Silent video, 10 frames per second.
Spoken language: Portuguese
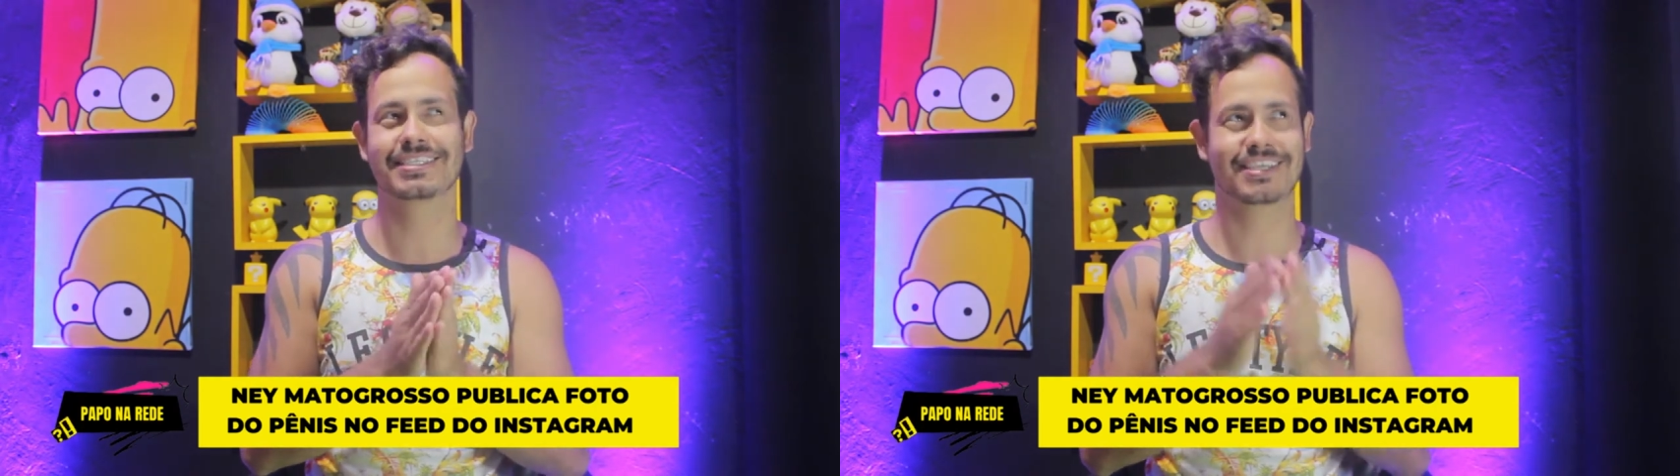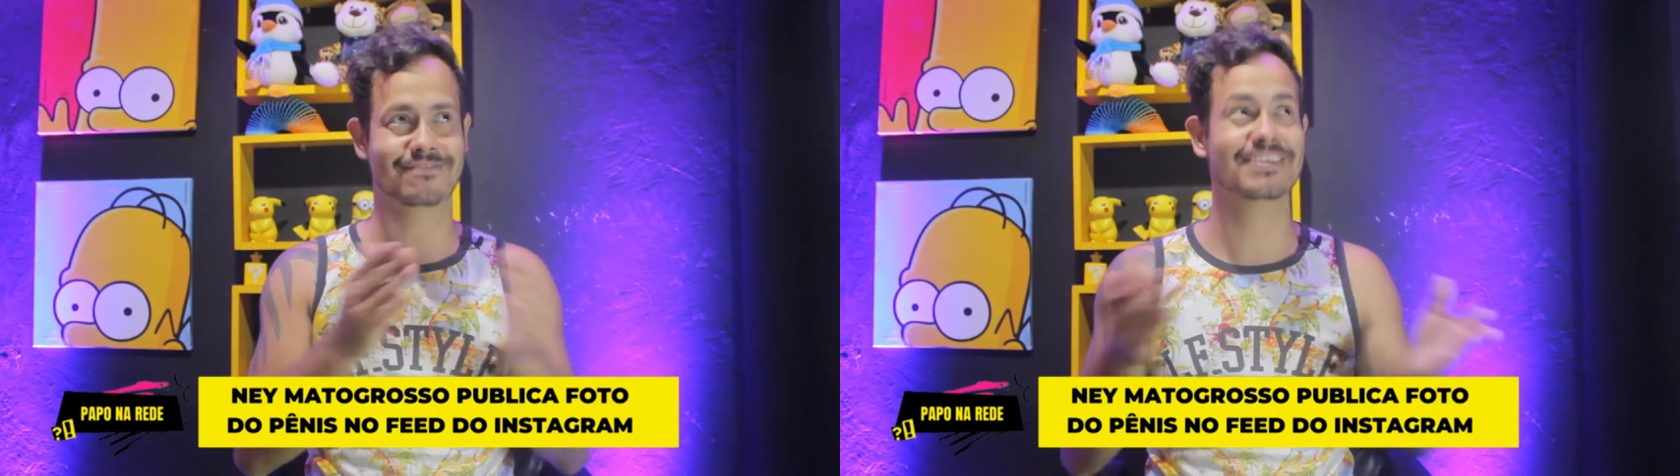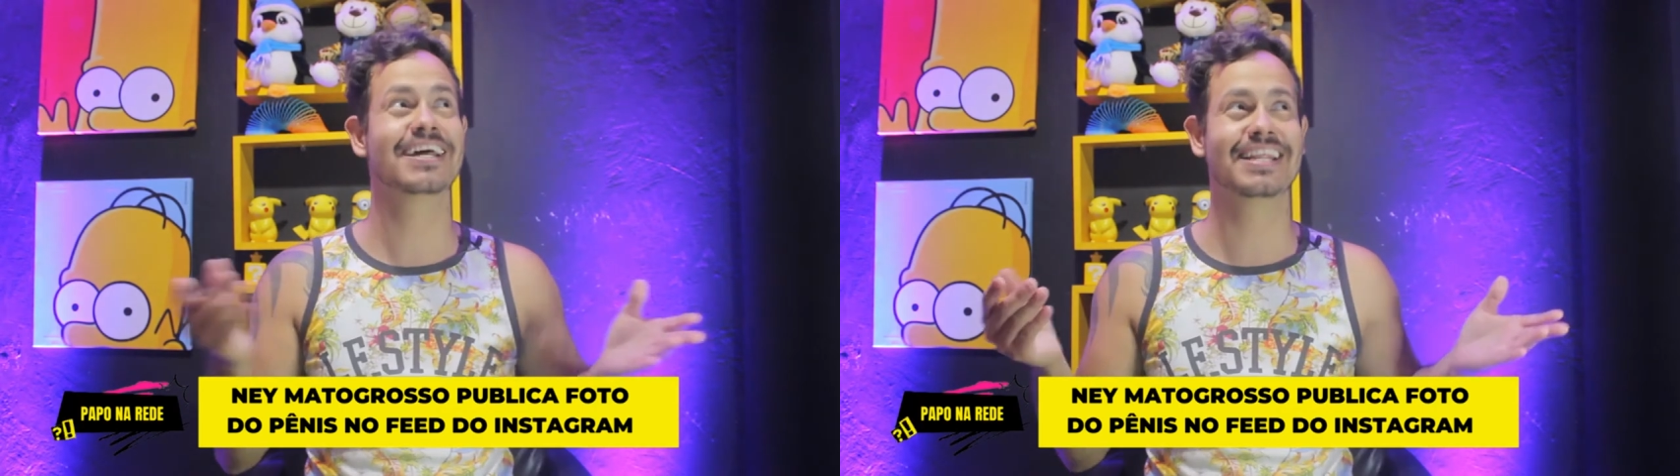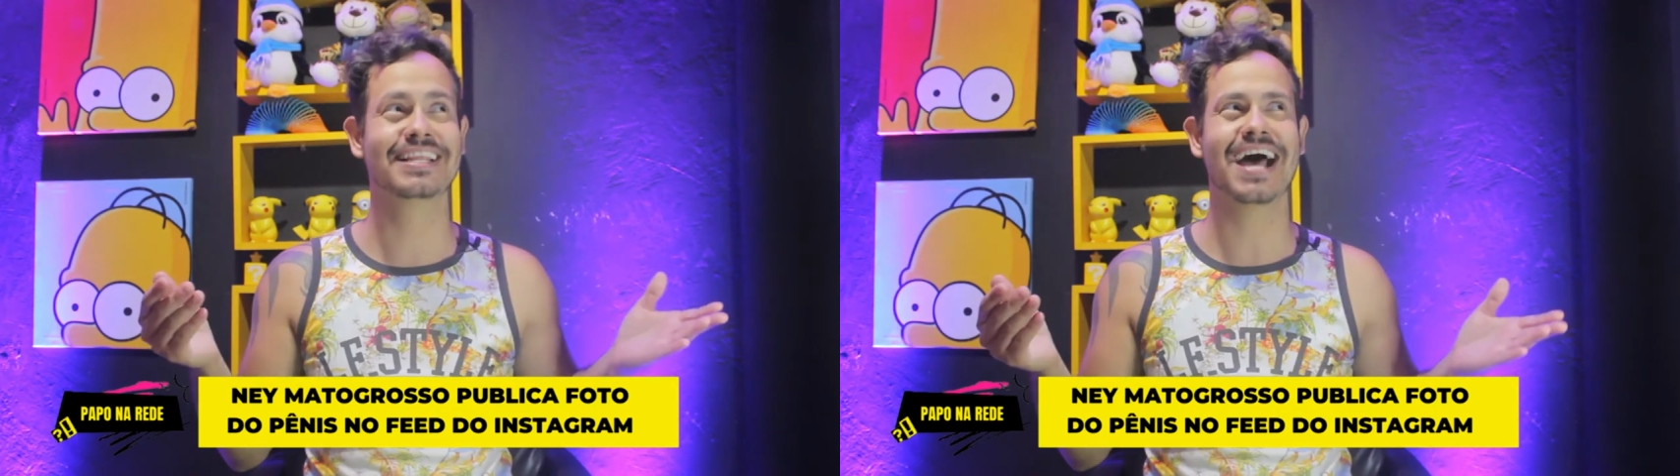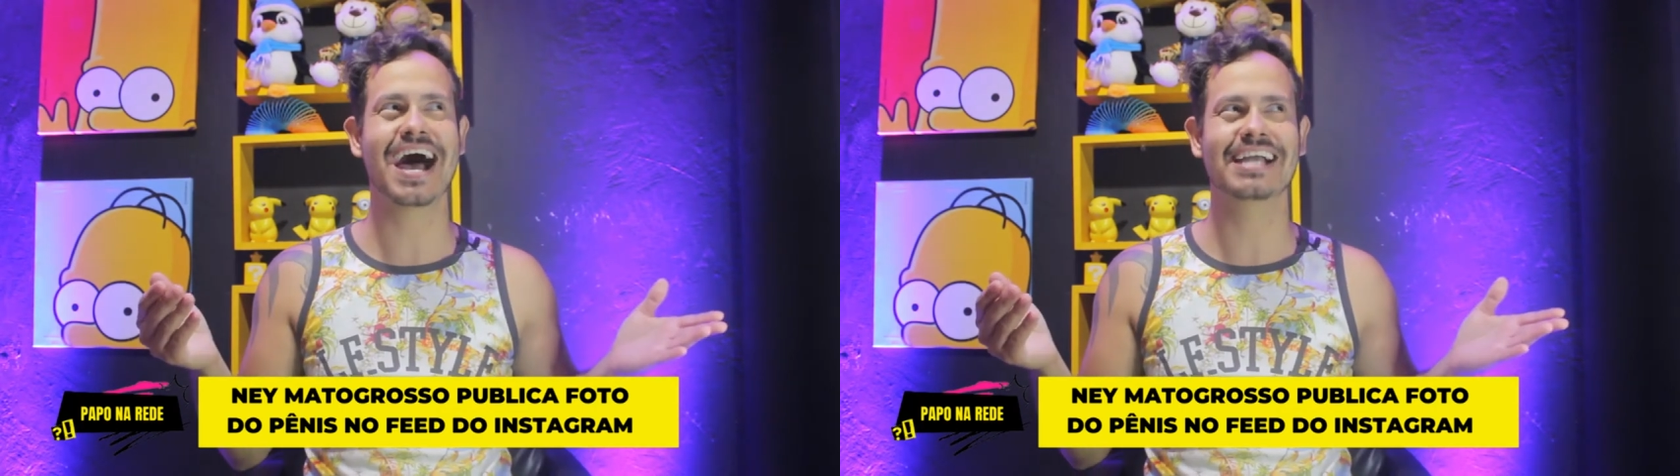Que
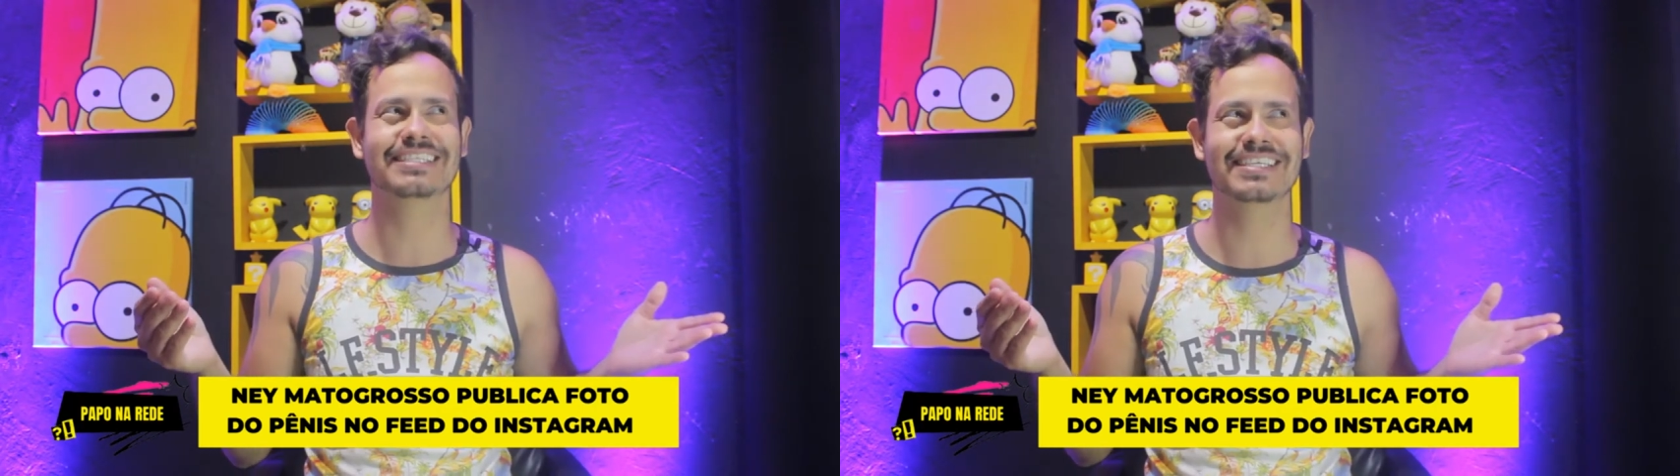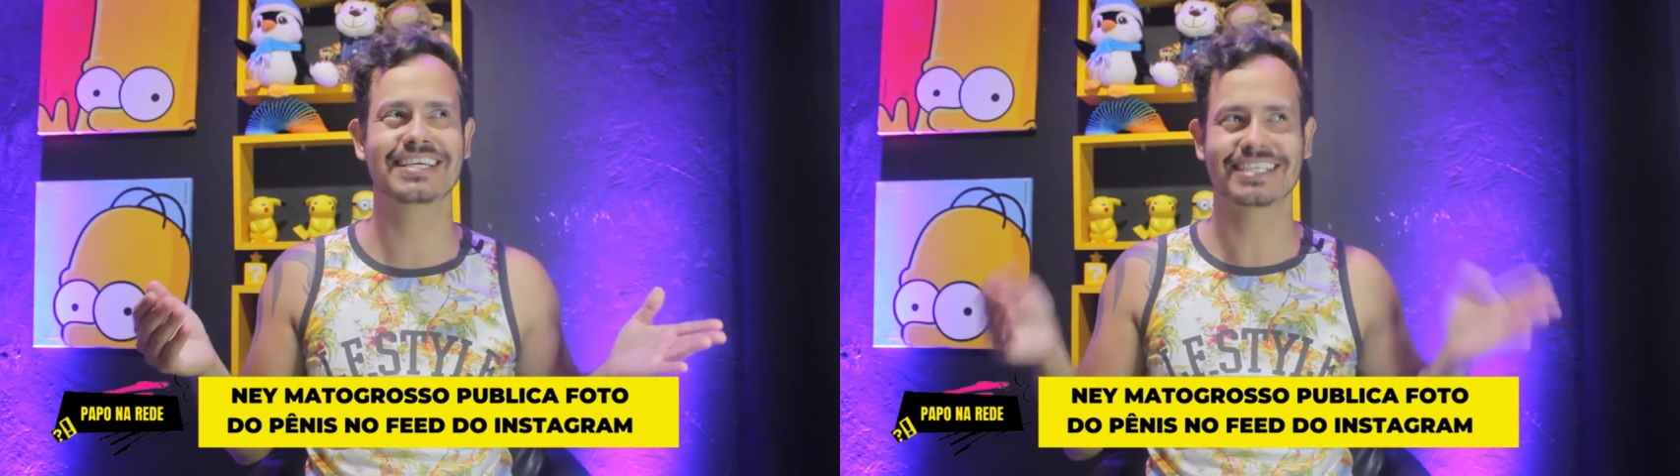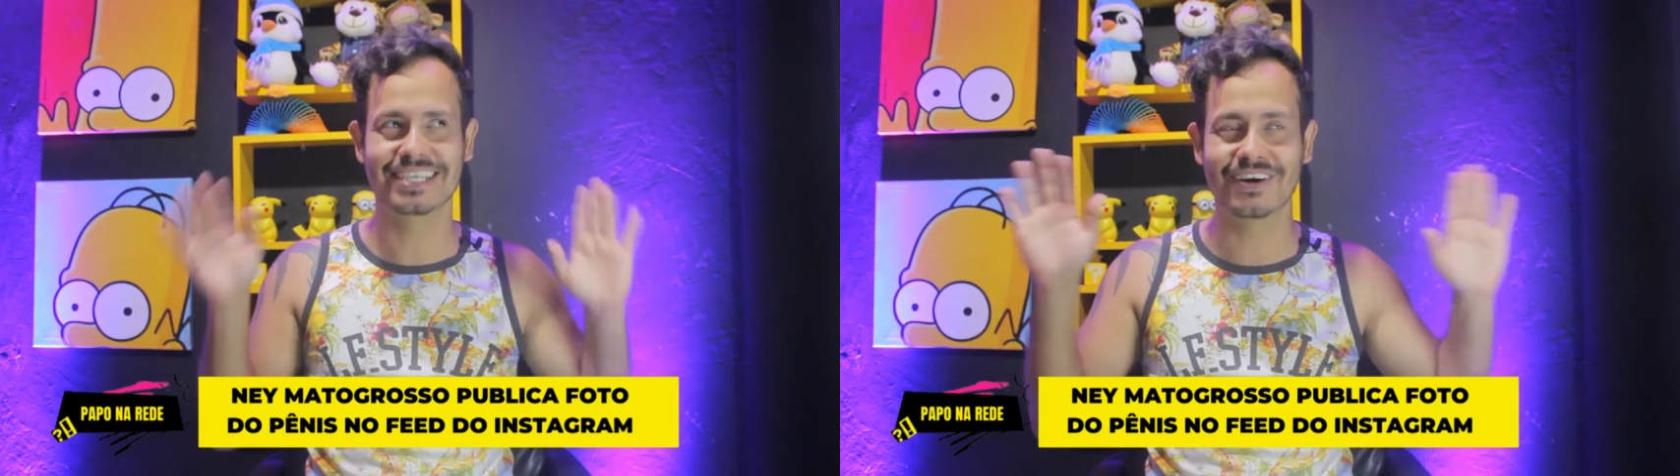viralidade, hein?